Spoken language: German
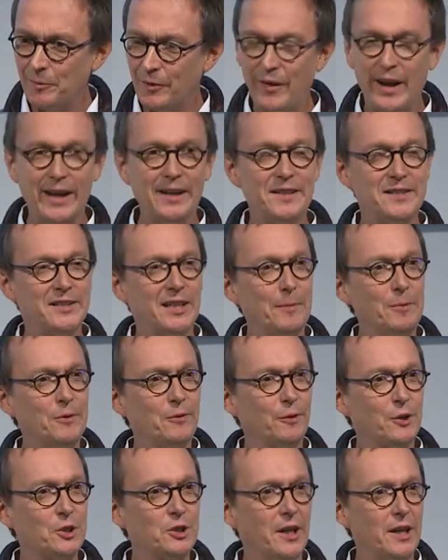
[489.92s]
wählen
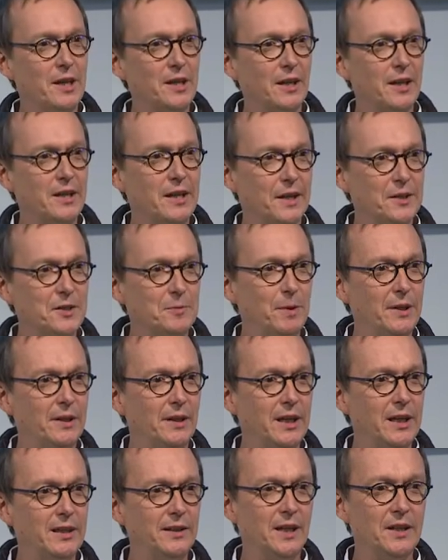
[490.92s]
selbstverständlich
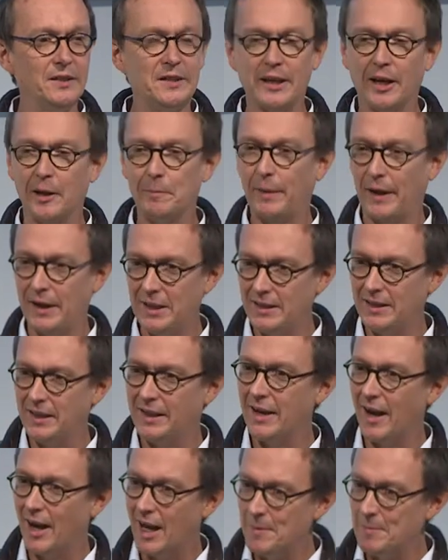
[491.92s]
SPD, denen sie ihre
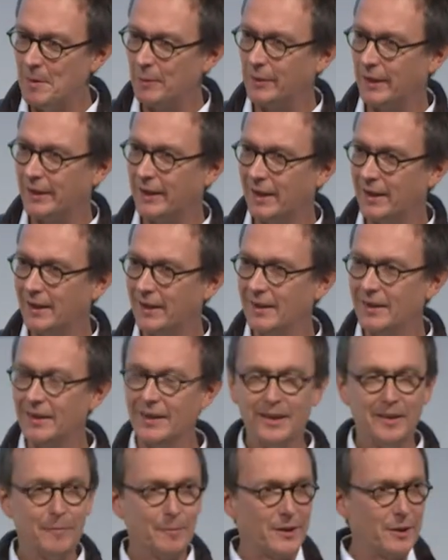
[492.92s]
prächtigen Heime verdanken.
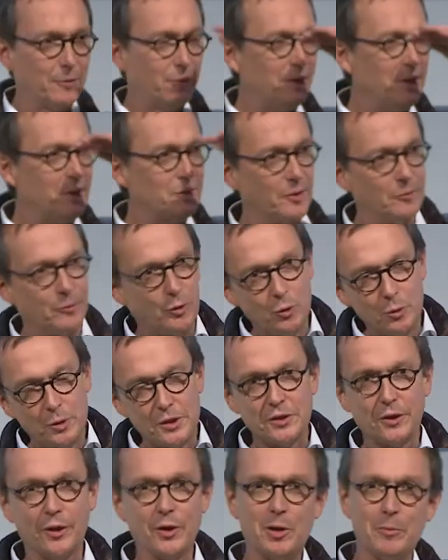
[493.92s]
Da fliegt so ein
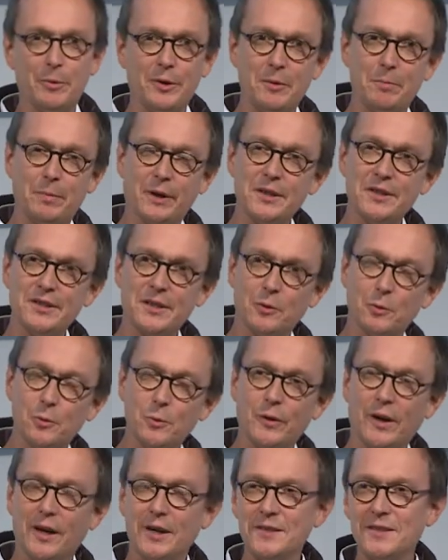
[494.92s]
Flugzeug über die Britzer
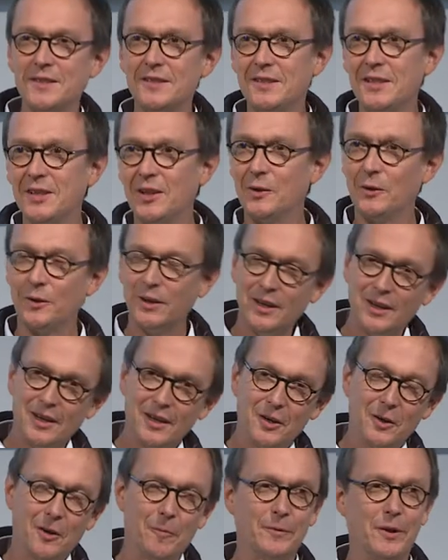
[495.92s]
Hufeisensiedlung
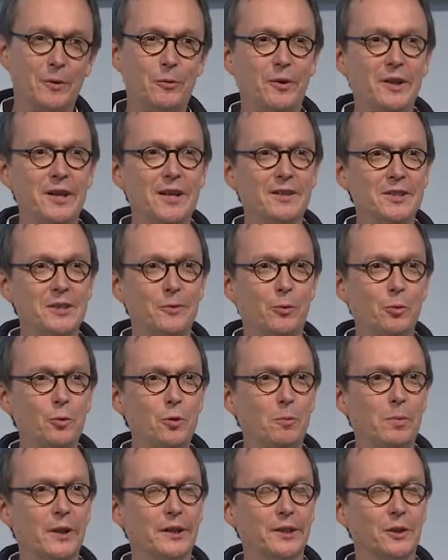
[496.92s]
und da fliegen diese
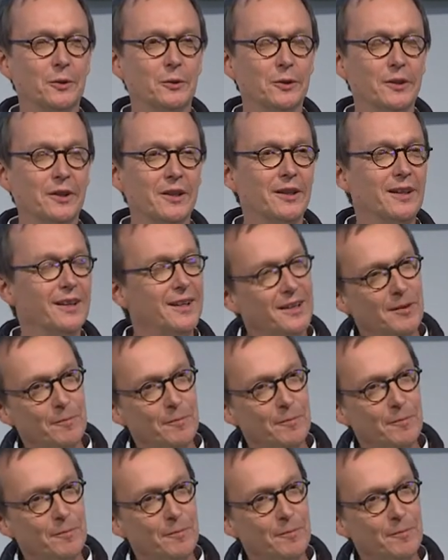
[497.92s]
Flugblätter runter.